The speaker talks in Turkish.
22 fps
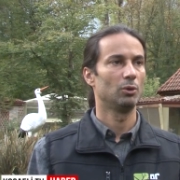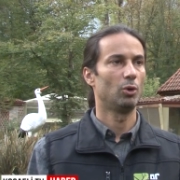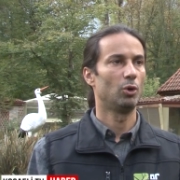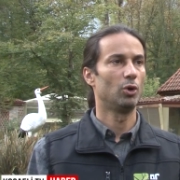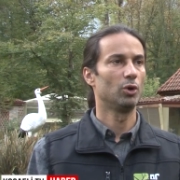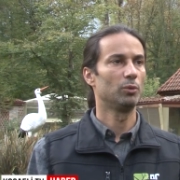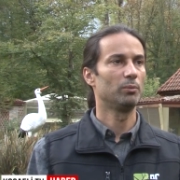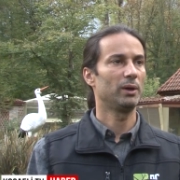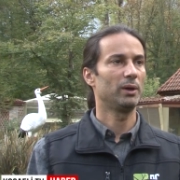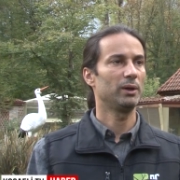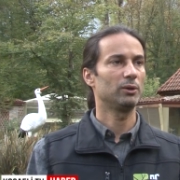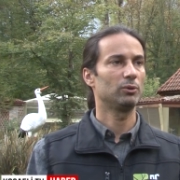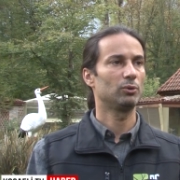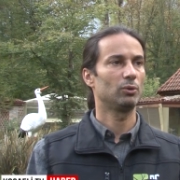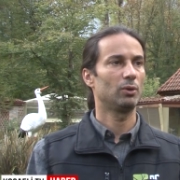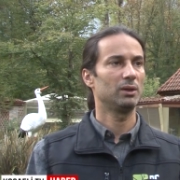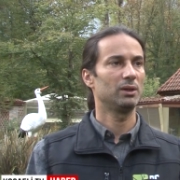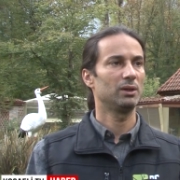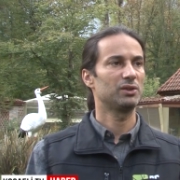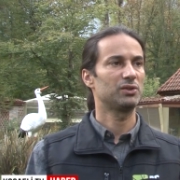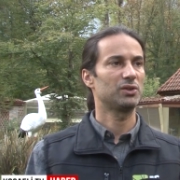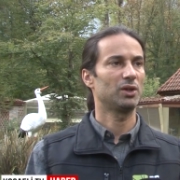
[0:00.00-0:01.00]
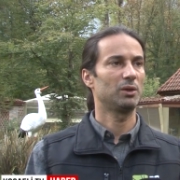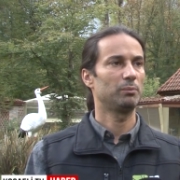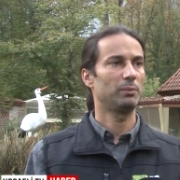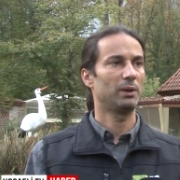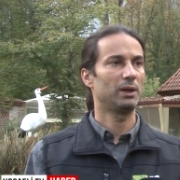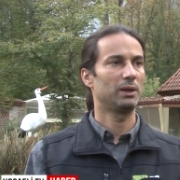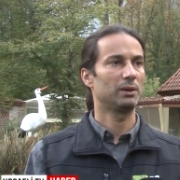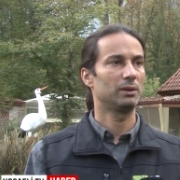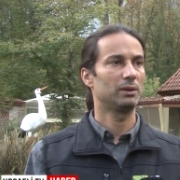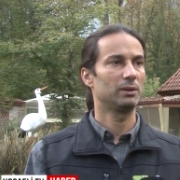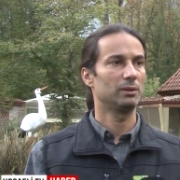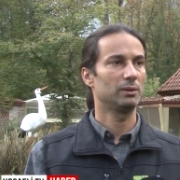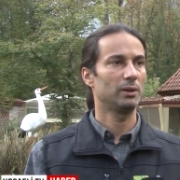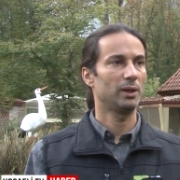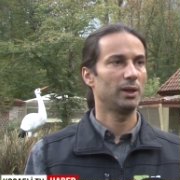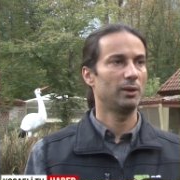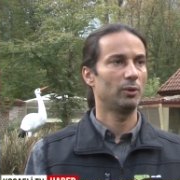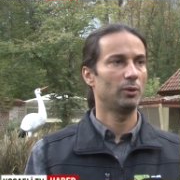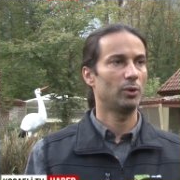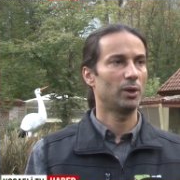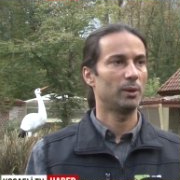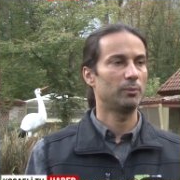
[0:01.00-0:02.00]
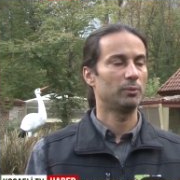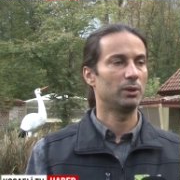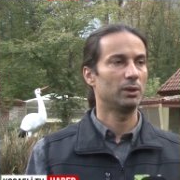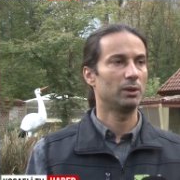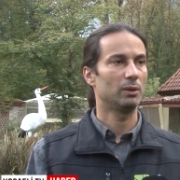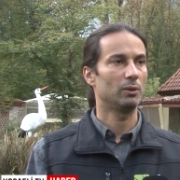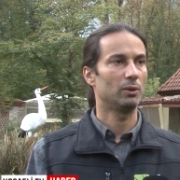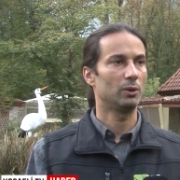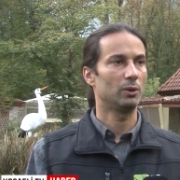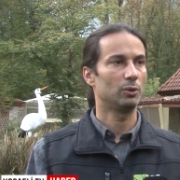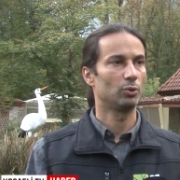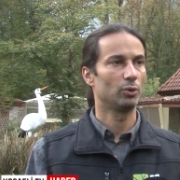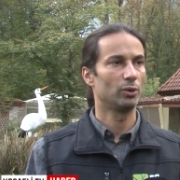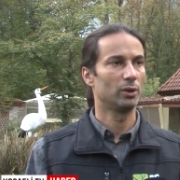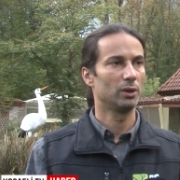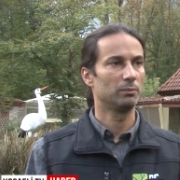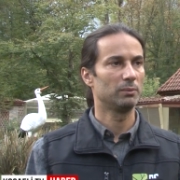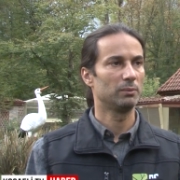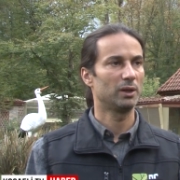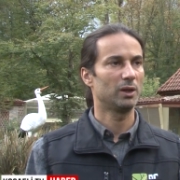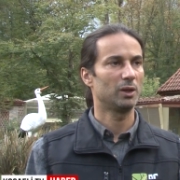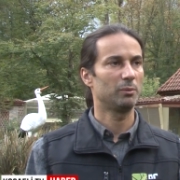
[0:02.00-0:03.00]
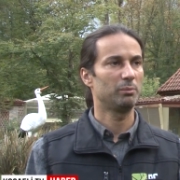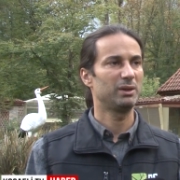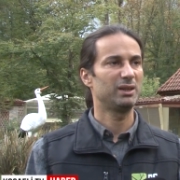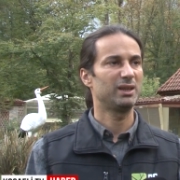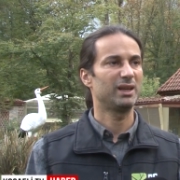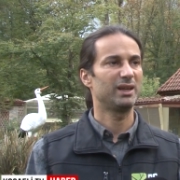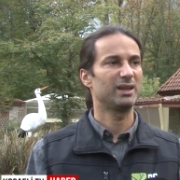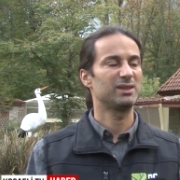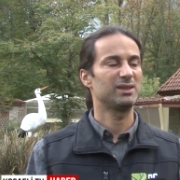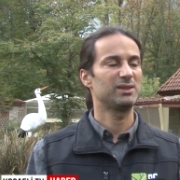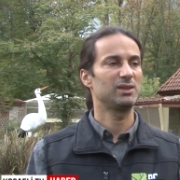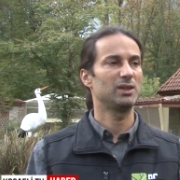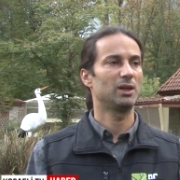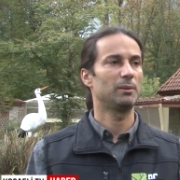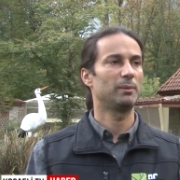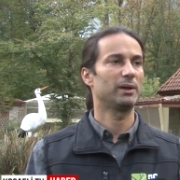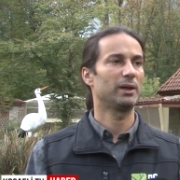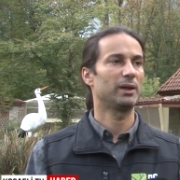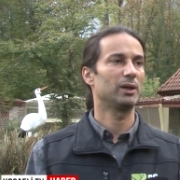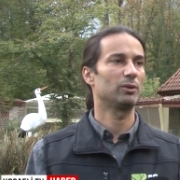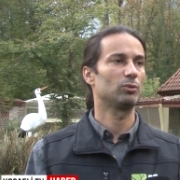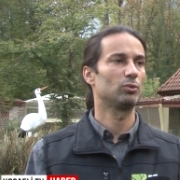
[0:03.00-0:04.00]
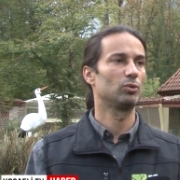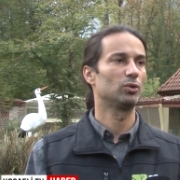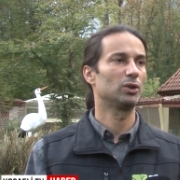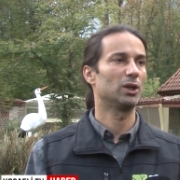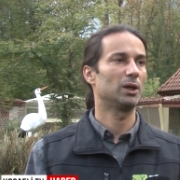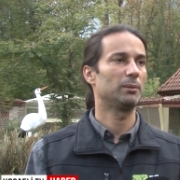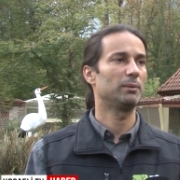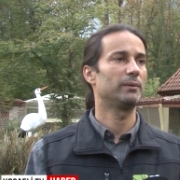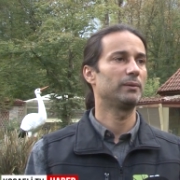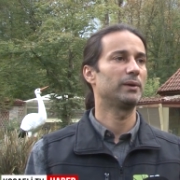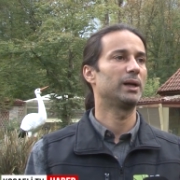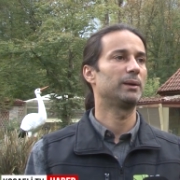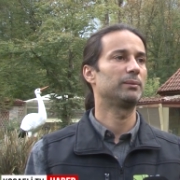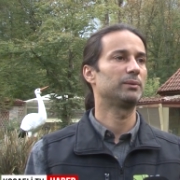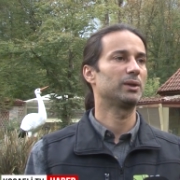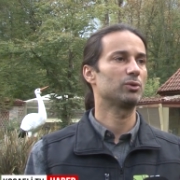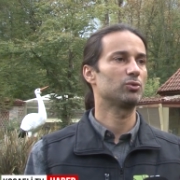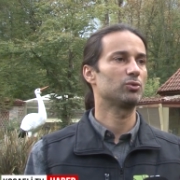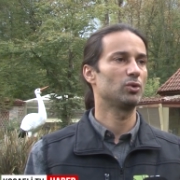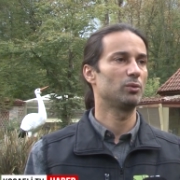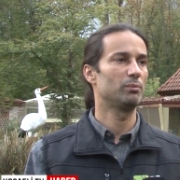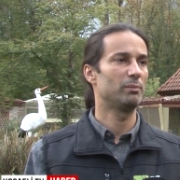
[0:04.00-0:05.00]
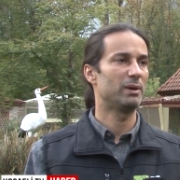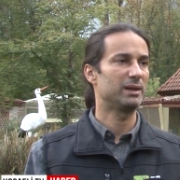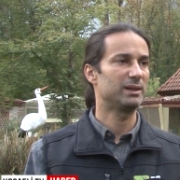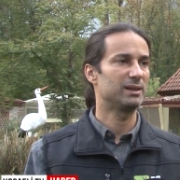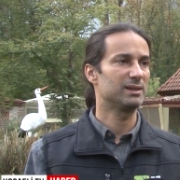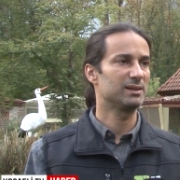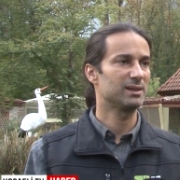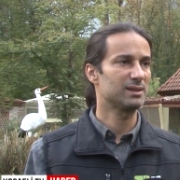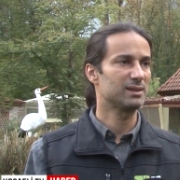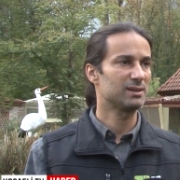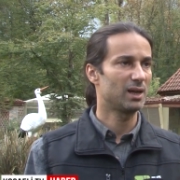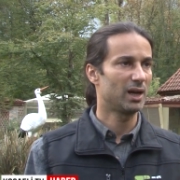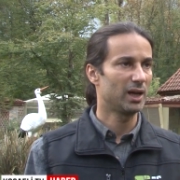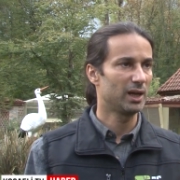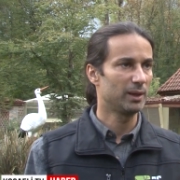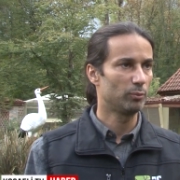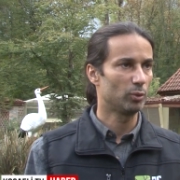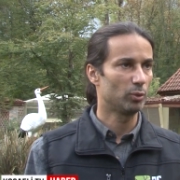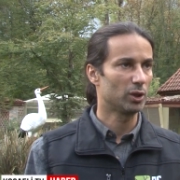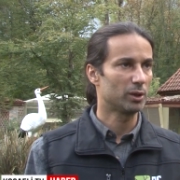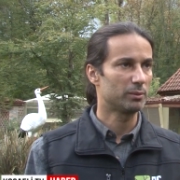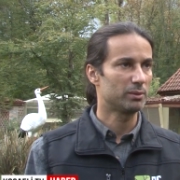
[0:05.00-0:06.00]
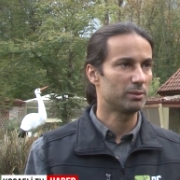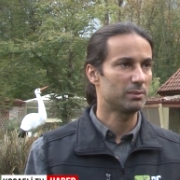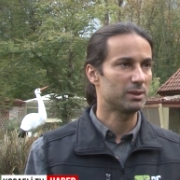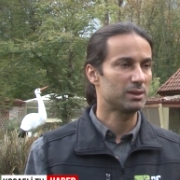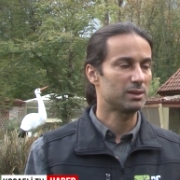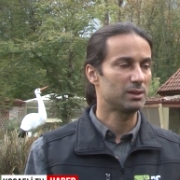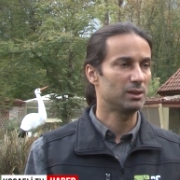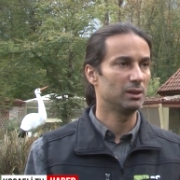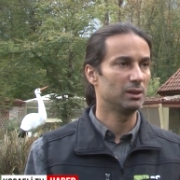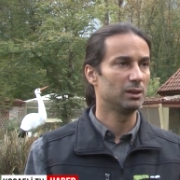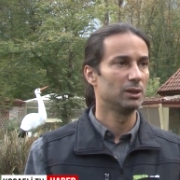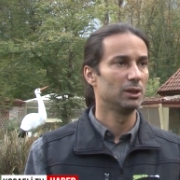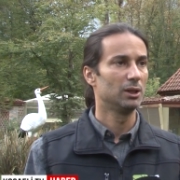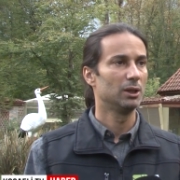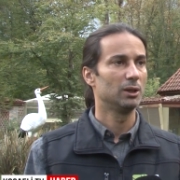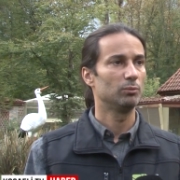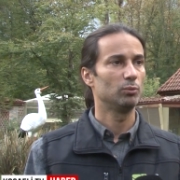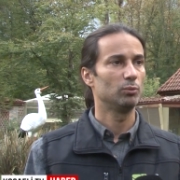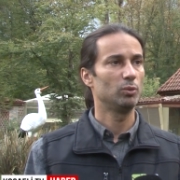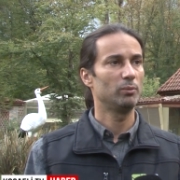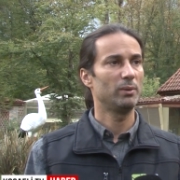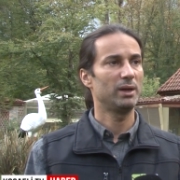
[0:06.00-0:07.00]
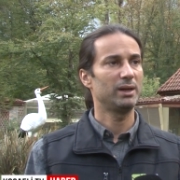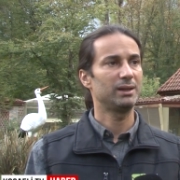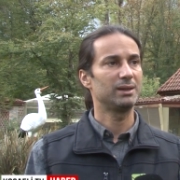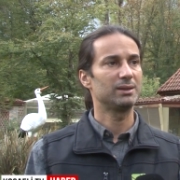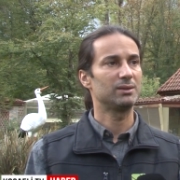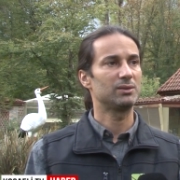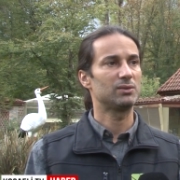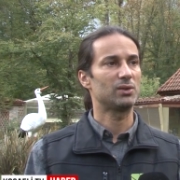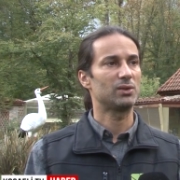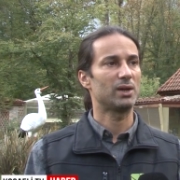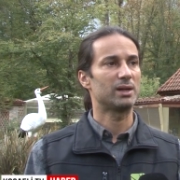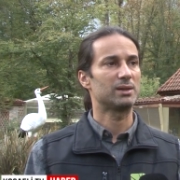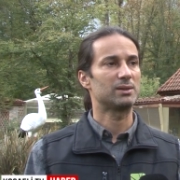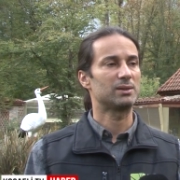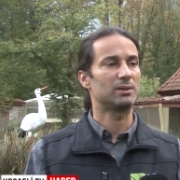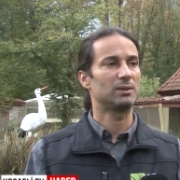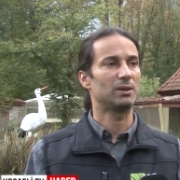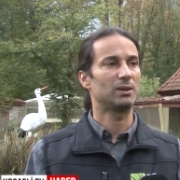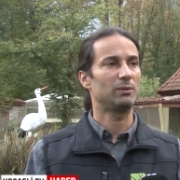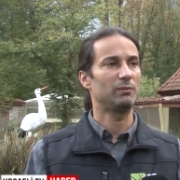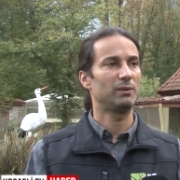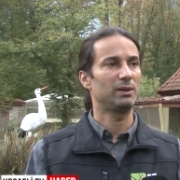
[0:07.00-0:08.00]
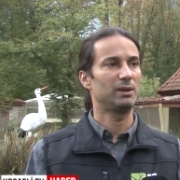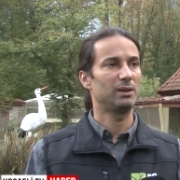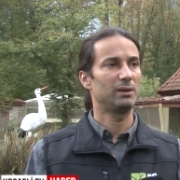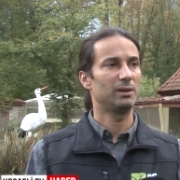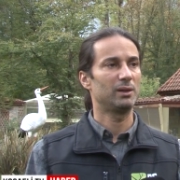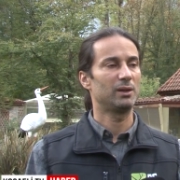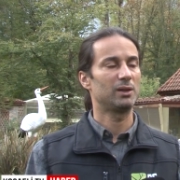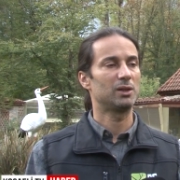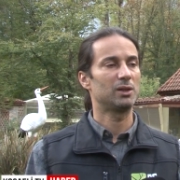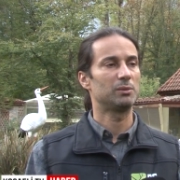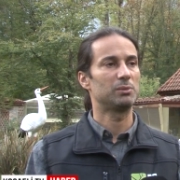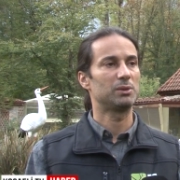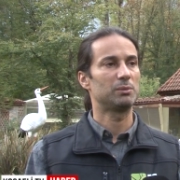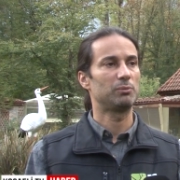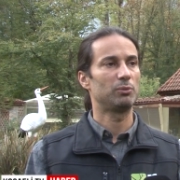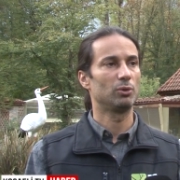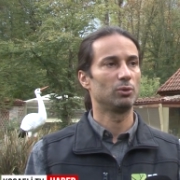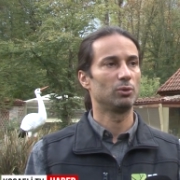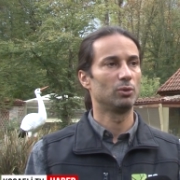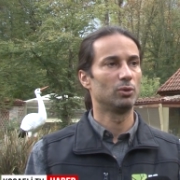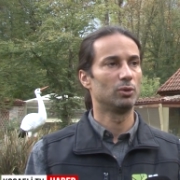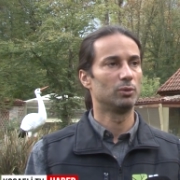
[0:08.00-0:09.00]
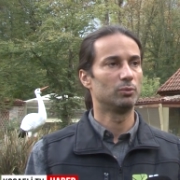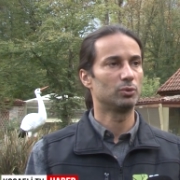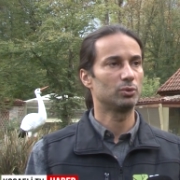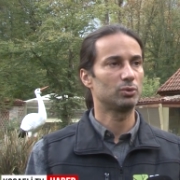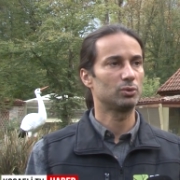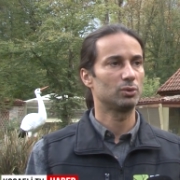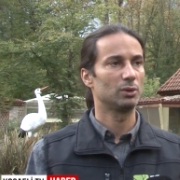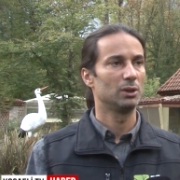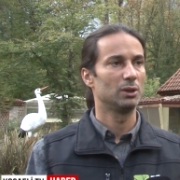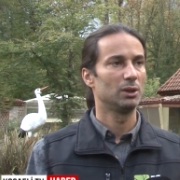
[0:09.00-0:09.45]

Ormanya Doğal Yaşam Parkı'nın en önemli e, donanımlarından bir tanesi yaban hayat kurtarma ve rehabilitasyon merkezine sahip olabilmesi. Bu merkez içerisinde veteriner hekimimiz, biyoloğumuz